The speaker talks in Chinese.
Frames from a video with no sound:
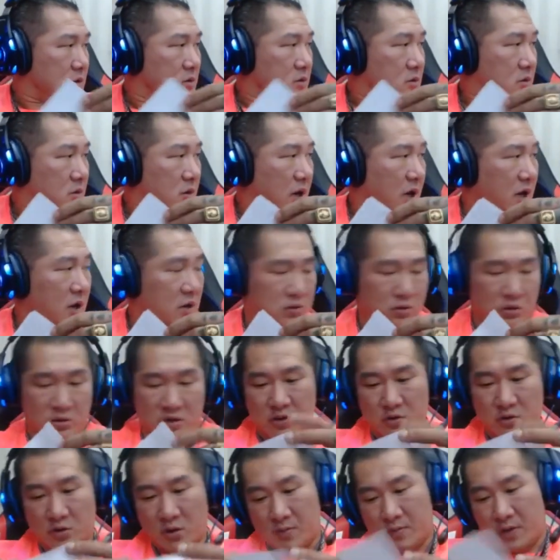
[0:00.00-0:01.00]
我要做
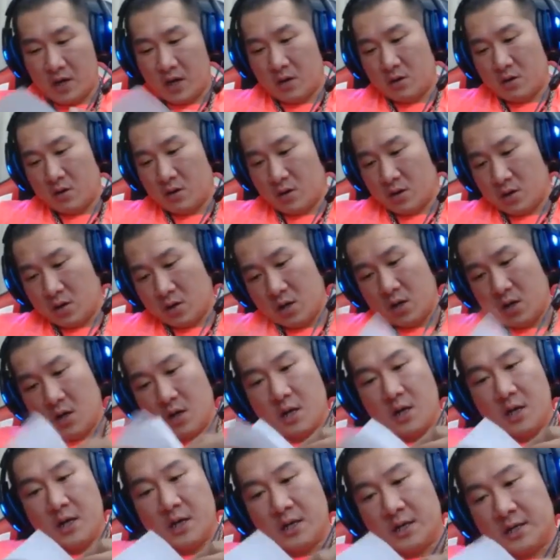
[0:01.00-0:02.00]
薪水表。
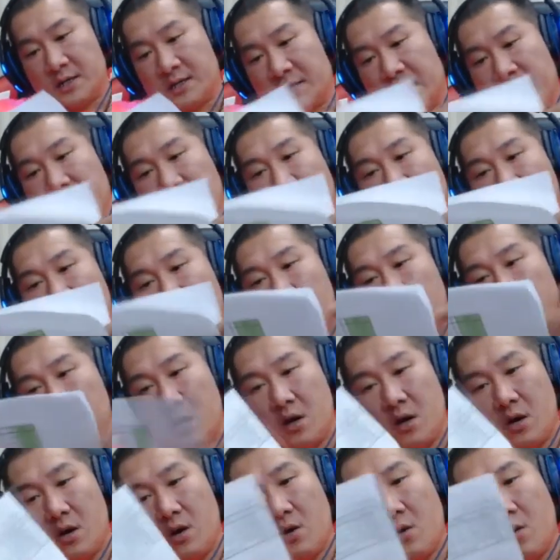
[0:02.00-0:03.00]
再来
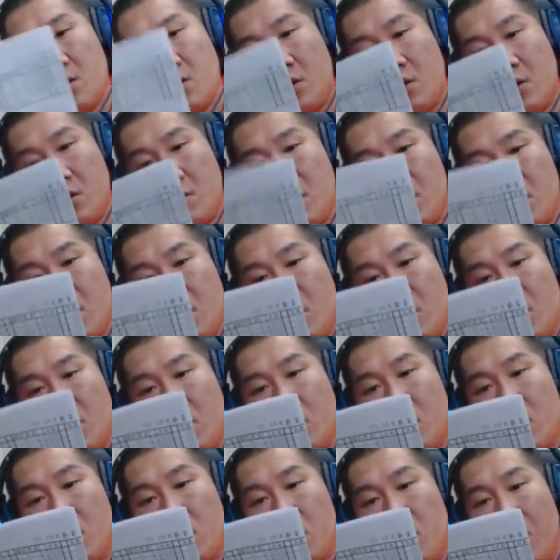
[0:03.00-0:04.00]

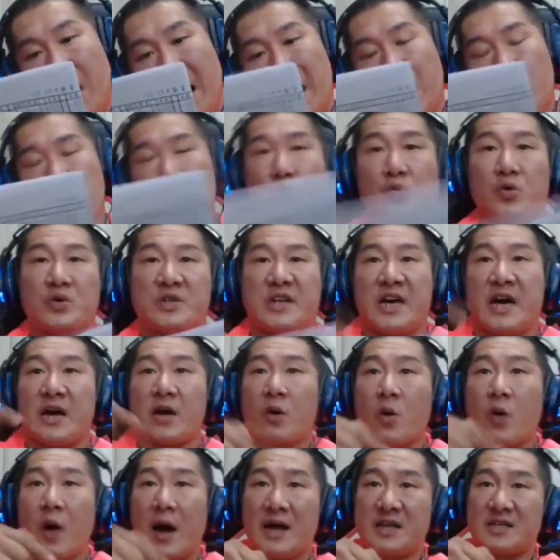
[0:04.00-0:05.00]
五万五千
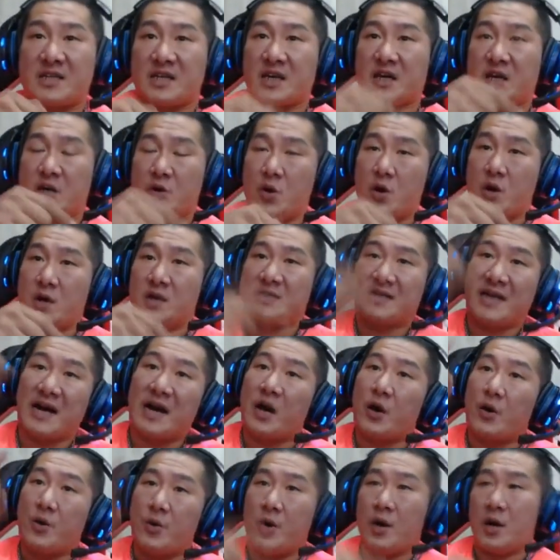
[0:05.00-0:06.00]
块，这个月、上
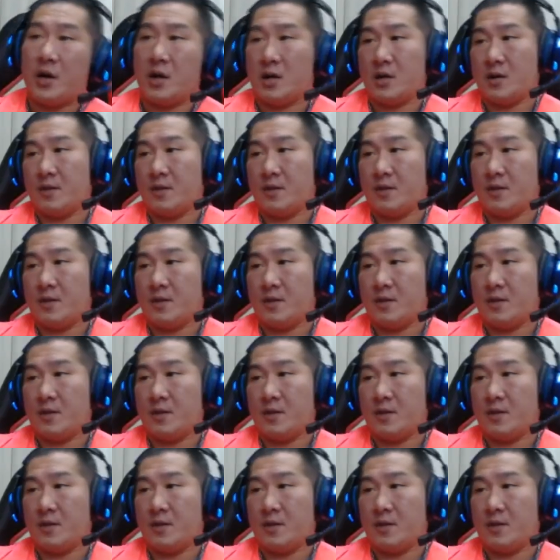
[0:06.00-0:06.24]
个月，